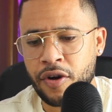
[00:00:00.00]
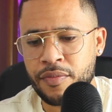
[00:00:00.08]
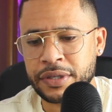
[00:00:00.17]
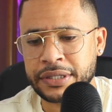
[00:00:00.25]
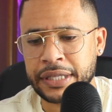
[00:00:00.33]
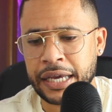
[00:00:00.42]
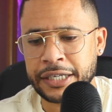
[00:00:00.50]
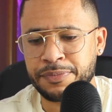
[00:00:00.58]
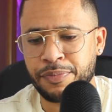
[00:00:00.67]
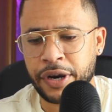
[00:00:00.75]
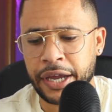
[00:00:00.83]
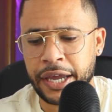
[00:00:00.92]
¿Cómo estás?
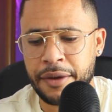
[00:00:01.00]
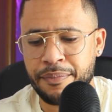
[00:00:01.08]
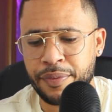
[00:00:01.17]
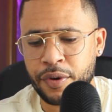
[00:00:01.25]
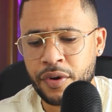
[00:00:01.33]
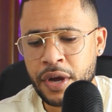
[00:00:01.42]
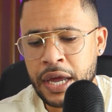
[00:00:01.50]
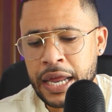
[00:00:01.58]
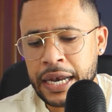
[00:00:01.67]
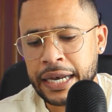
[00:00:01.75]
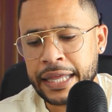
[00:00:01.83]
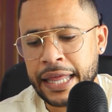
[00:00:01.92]
Por ejemplo,
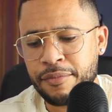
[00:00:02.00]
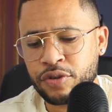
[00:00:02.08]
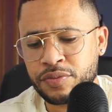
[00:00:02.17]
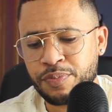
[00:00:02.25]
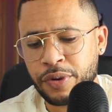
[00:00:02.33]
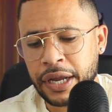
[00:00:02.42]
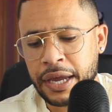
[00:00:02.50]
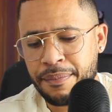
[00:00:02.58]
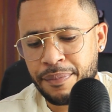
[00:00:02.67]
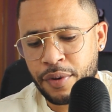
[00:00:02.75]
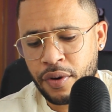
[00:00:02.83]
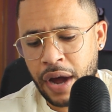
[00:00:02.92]
le damos, por
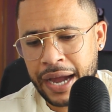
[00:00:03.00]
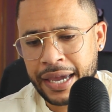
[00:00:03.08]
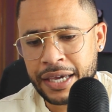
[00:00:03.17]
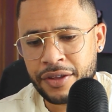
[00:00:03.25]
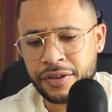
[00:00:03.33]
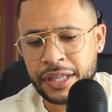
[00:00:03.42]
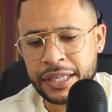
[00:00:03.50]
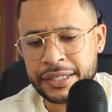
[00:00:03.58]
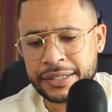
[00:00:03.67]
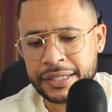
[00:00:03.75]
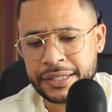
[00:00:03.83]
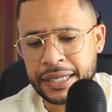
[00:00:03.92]
ejemplo, aquí donde
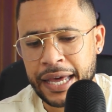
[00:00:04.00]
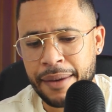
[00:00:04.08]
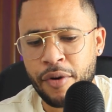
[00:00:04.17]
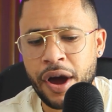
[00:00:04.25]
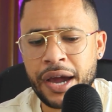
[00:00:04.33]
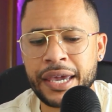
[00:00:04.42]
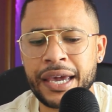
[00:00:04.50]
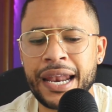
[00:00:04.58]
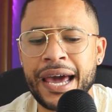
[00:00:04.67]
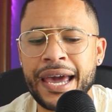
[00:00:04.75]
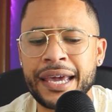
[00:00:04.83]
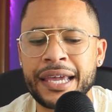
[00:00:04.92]
dice, si le damos aquí a
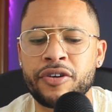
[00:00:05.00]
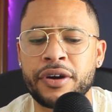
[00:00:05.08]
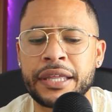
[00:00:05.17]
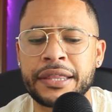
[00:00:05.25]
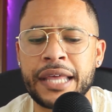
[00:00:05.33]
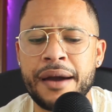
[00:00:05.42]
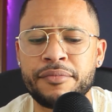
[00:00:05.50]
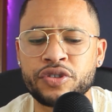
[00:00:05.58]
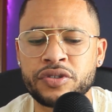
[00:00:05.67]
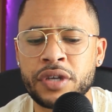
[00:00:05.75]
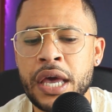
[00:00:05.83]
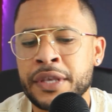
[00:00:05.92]
la X, lo
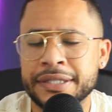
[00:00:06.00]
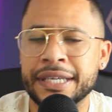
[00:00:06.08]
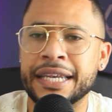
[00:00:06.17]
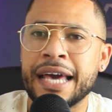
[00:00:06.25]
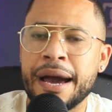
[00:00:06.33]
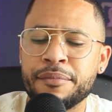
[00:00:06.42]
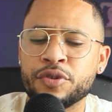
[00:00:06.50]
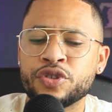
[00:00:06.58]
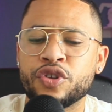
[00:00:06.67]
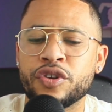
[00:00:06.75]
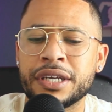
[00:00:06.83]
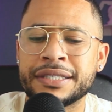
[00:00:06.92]
quitamos. Si le
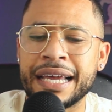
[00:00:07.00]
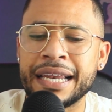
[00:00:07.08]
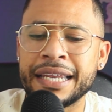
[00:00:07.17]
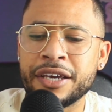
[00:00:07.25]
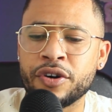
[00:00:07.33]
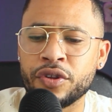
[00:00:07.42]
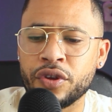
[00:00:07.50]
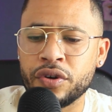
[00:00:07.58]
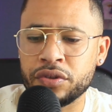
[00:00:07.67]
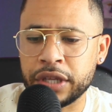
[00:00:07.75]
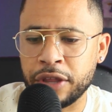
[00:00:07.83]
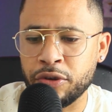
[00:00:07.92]
damos donde está el
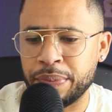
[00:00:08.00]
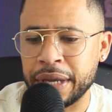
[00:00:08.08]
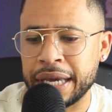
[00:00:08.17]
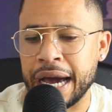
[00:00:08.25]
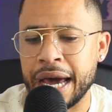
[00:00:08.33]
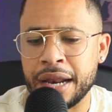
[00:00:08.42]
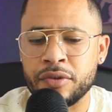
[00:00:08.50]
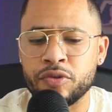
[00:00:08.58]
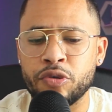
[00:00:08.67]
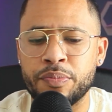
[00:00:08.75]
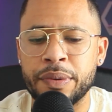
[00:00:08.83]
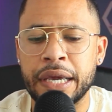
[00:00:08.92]
icono de duplicar,
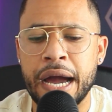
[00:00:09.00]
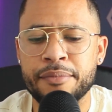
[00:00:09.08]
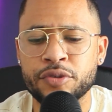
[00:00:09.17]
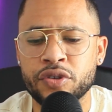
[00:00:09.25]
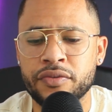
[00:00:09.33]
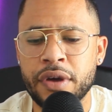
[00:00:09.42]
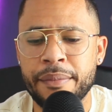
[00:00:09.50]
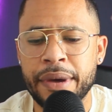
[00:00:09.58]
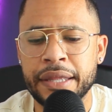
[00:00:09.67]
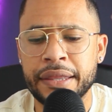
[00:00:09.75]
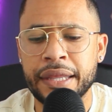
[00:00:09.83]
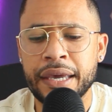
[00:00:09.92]
duplicamos,
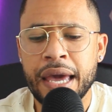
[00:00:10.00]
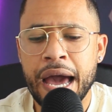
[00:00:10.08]
obviamente.